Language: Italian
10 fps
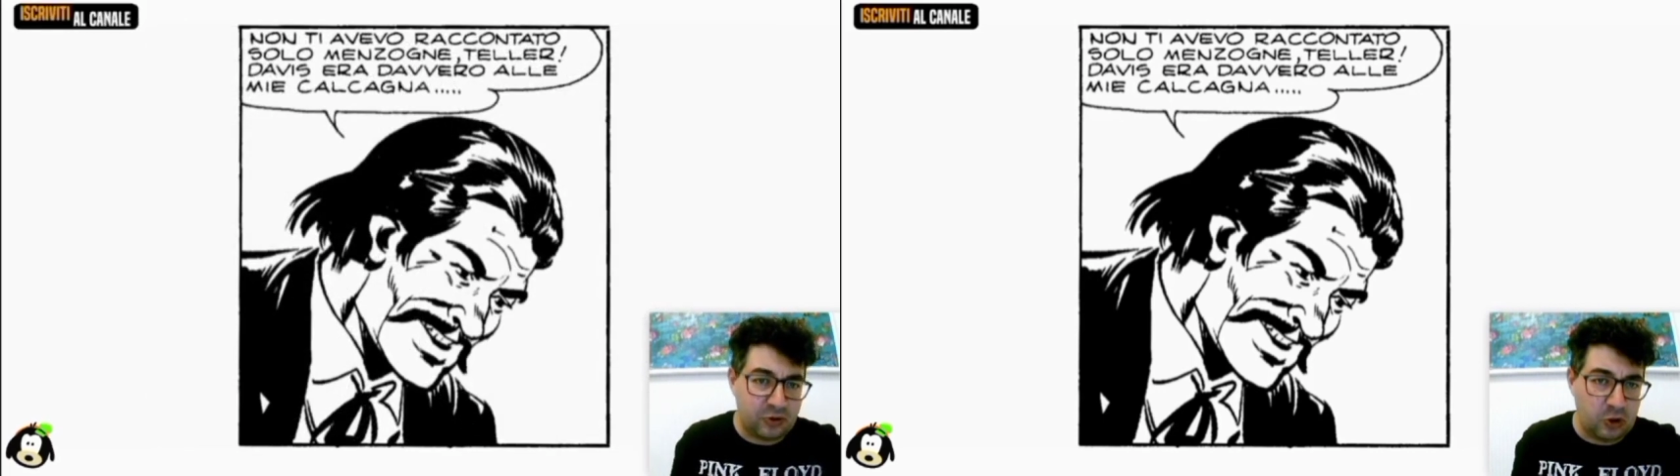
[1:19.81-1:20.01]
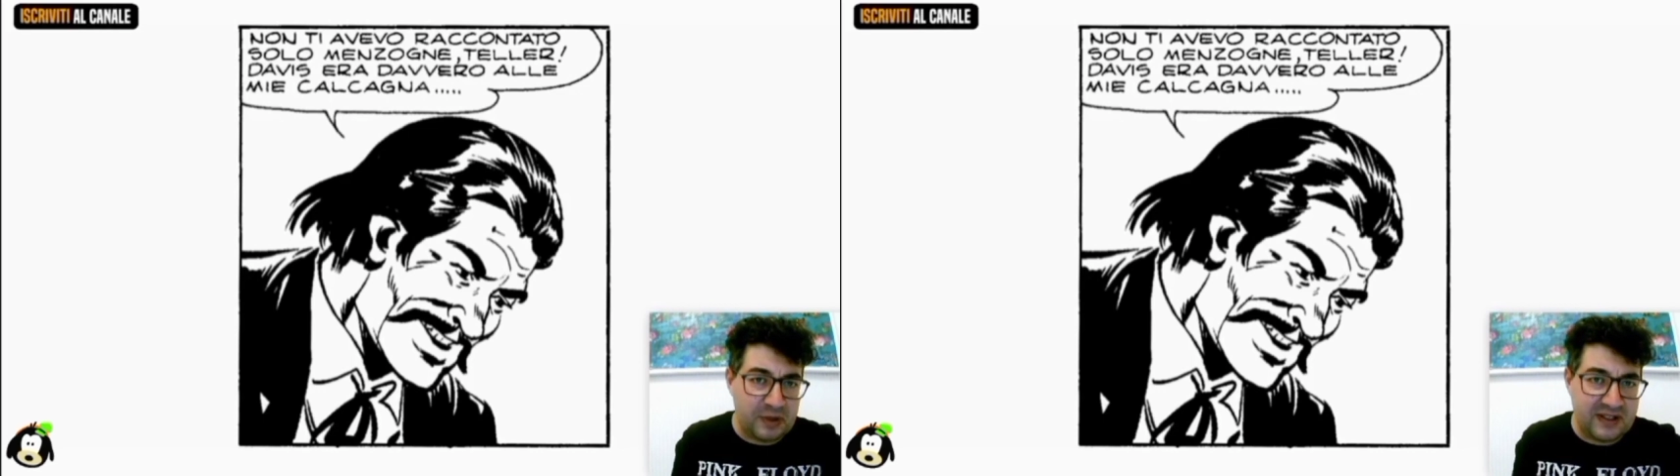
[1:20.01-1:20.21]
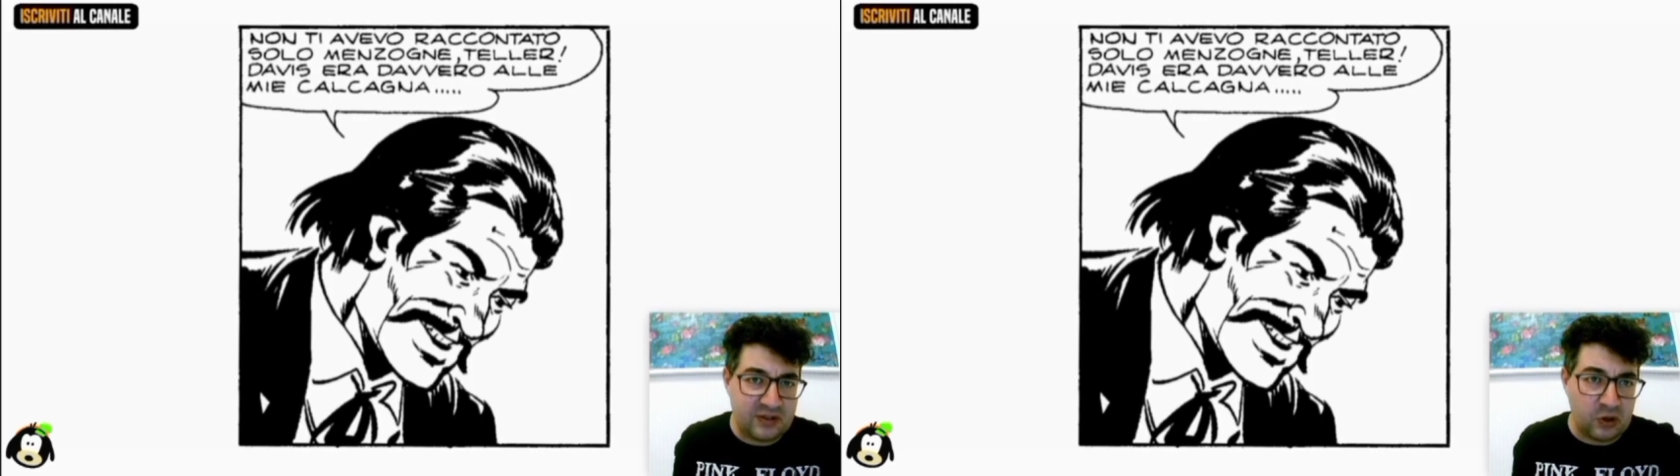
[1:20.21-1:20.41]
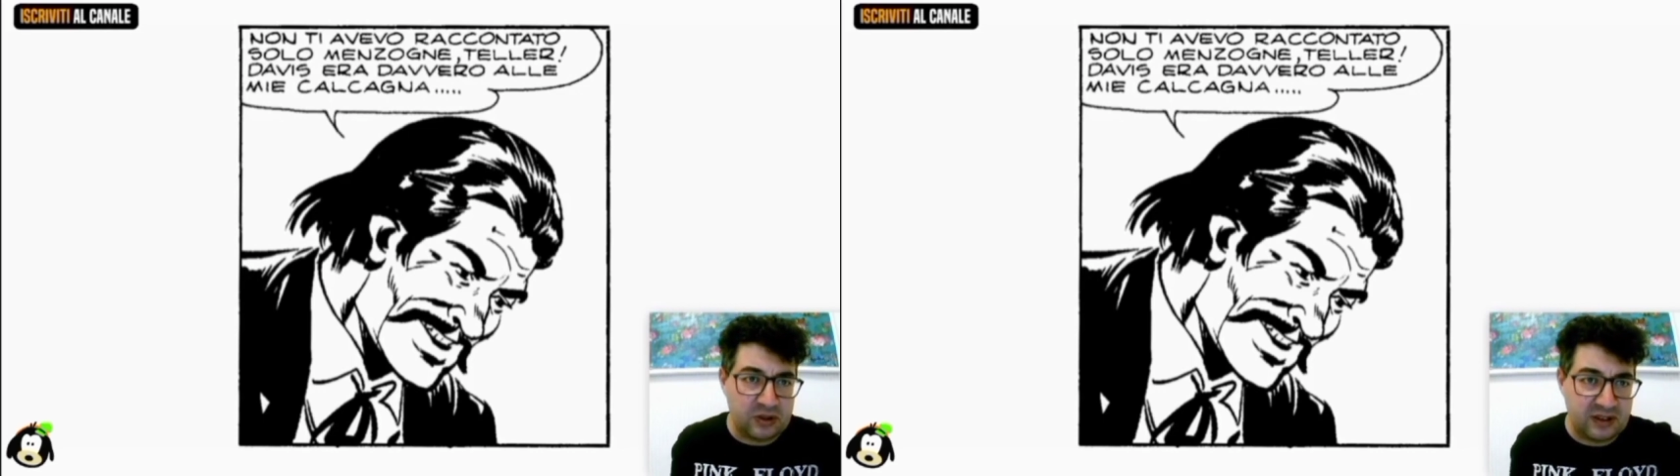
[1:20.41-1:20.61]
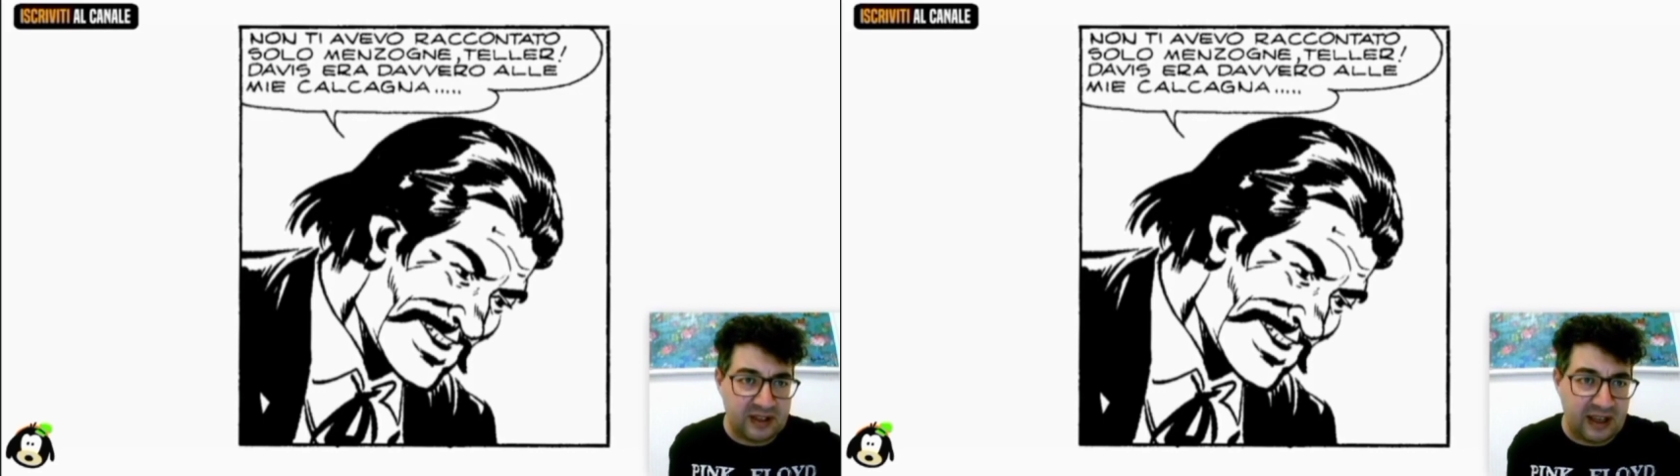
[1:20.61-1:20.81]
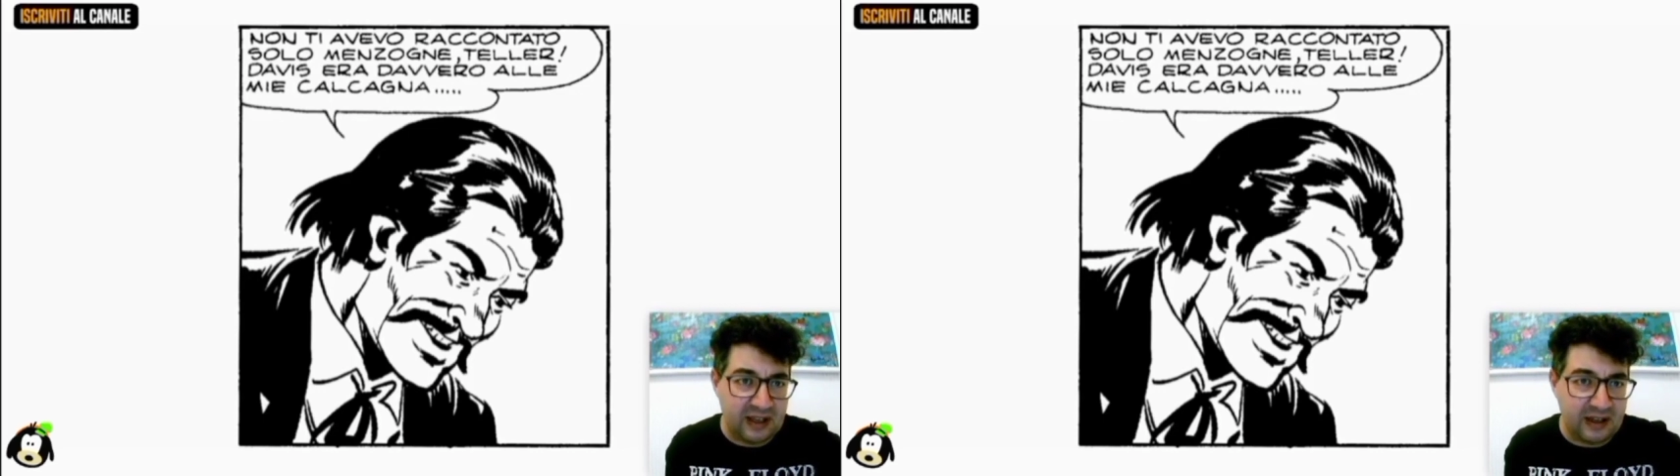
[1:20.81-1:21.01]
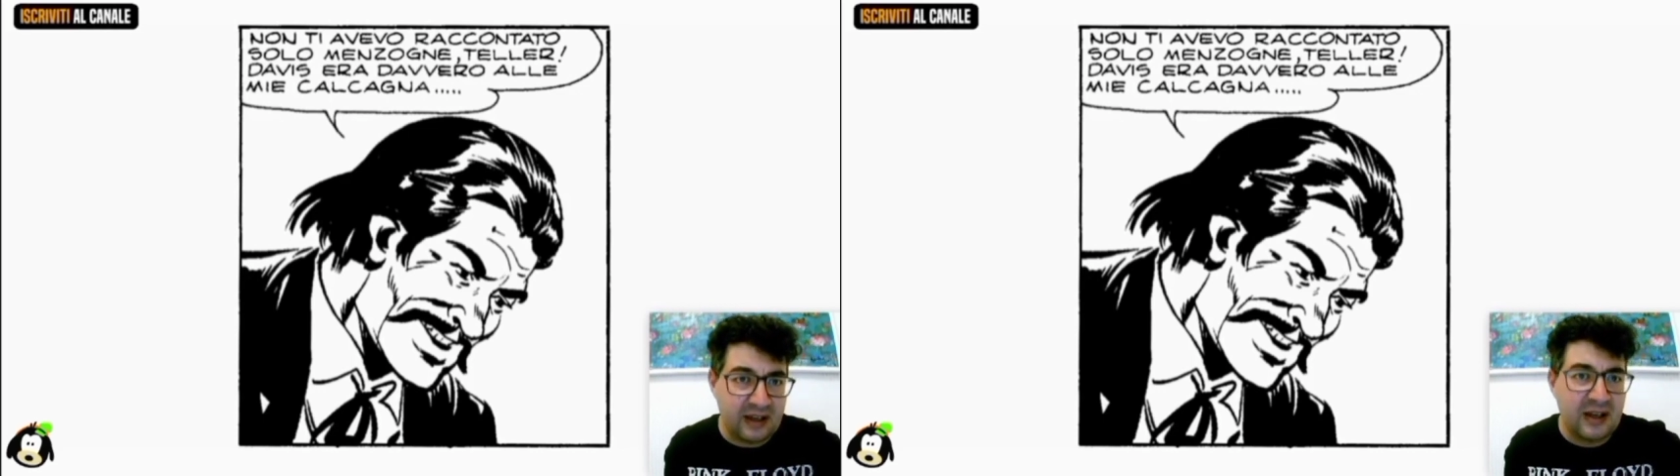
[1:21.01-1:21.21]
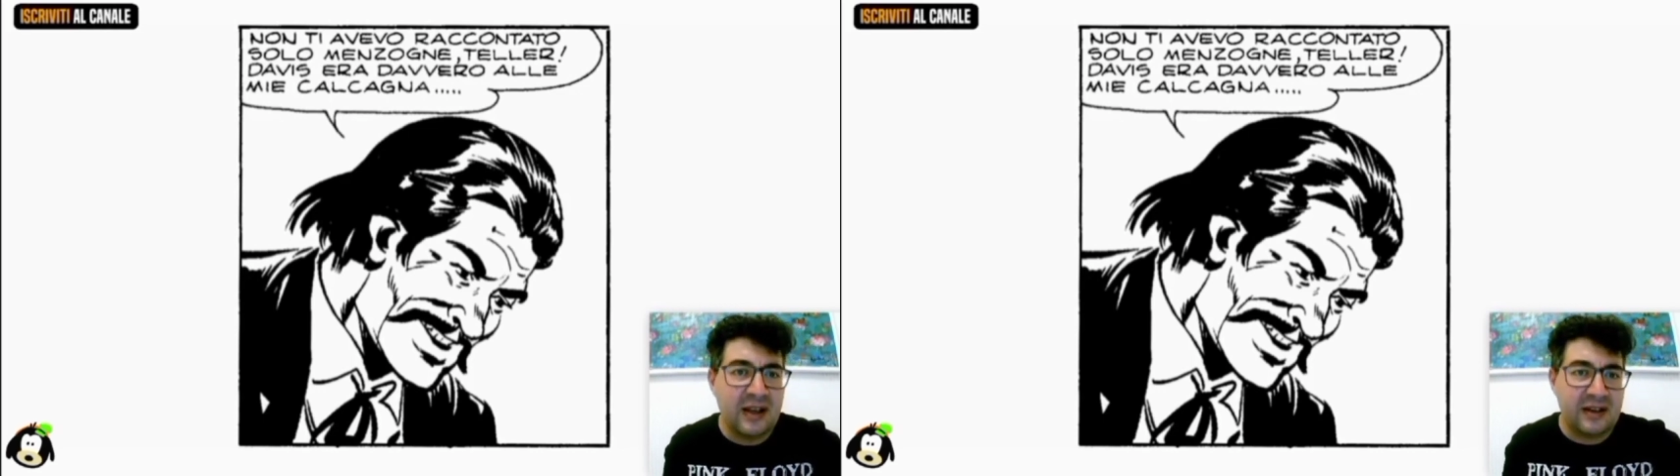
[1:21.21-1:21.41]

solo menzogne, Tell.